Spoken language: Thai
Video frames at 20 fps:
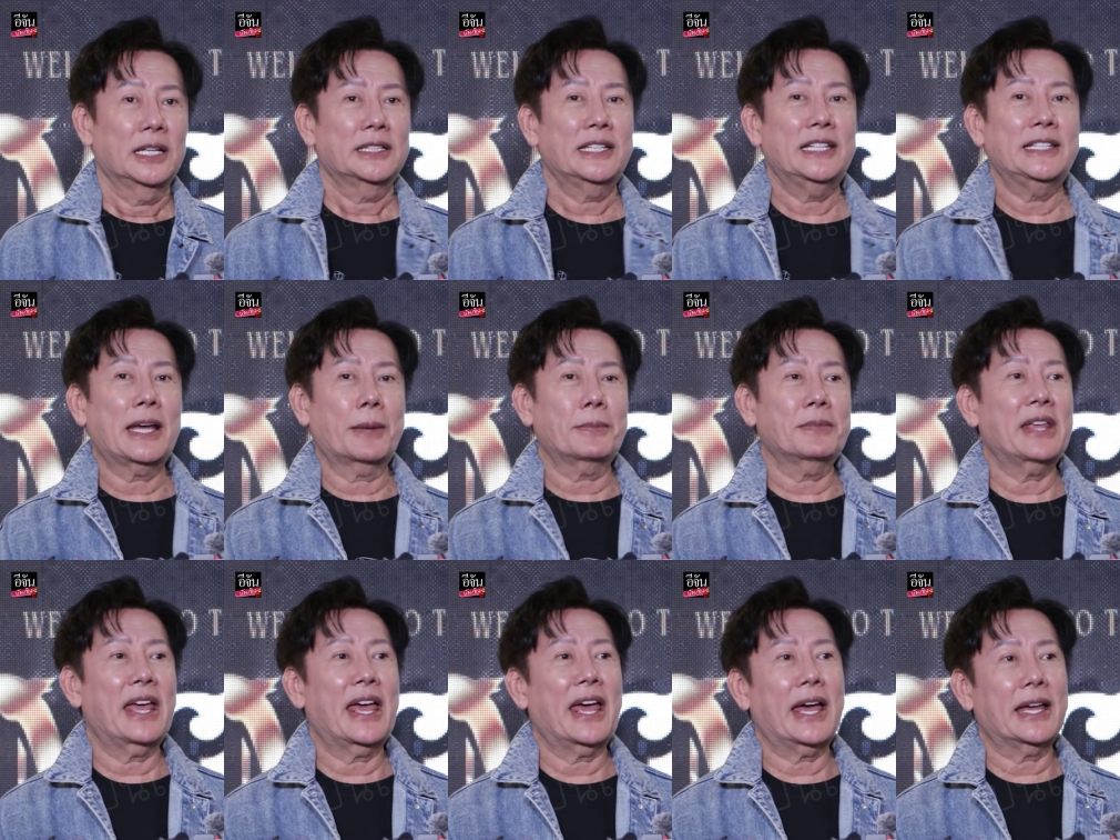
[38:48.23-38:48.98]
ที่
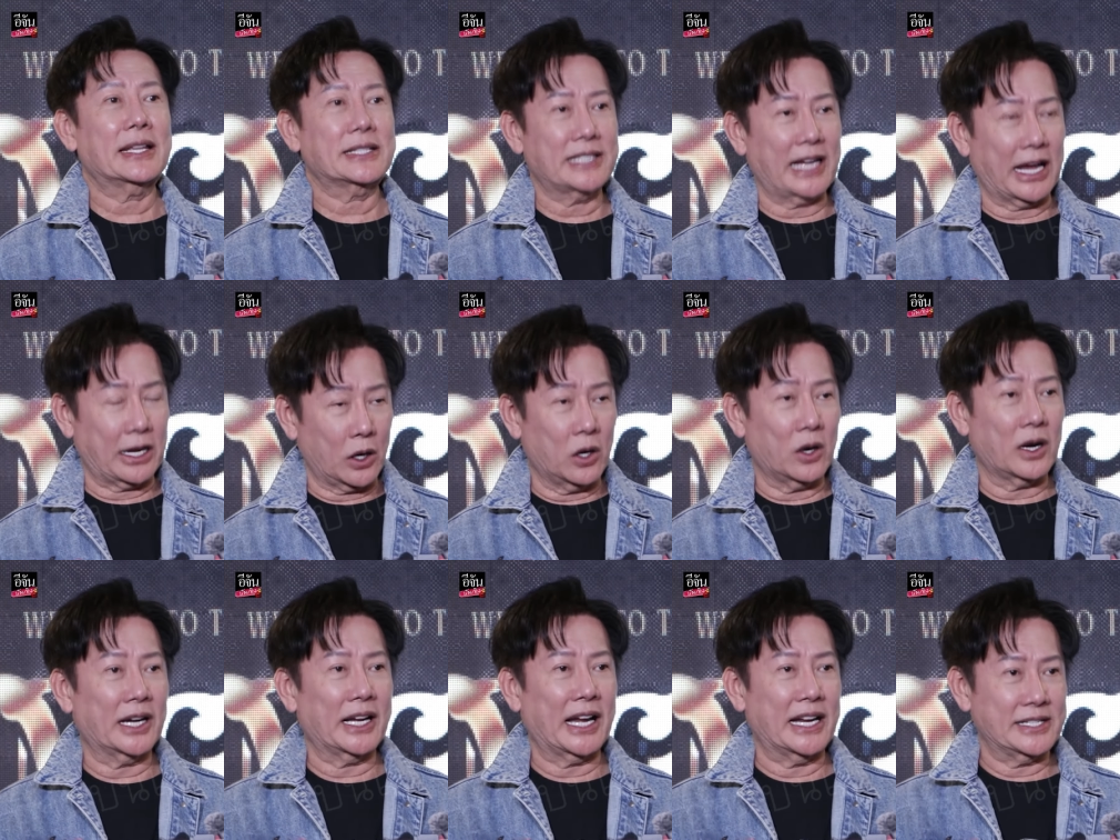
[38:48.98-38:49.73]
ย่ำแย่จาก
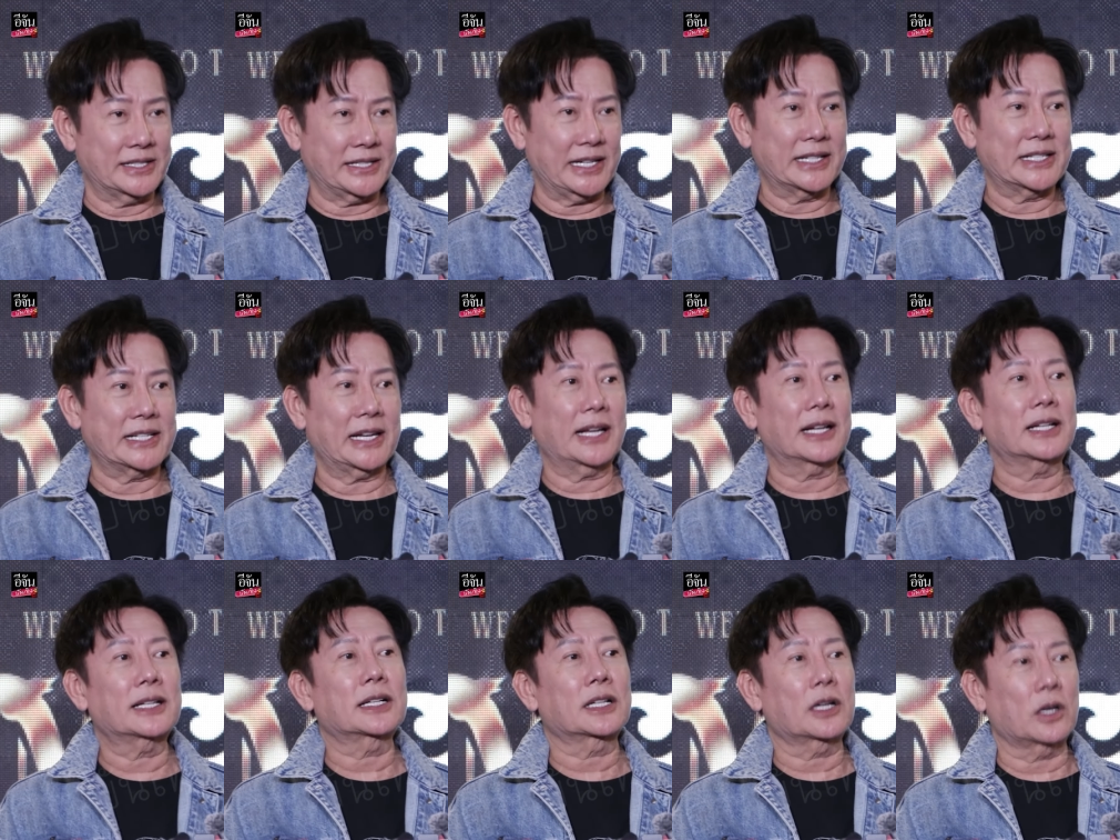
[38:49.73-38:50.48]
Organization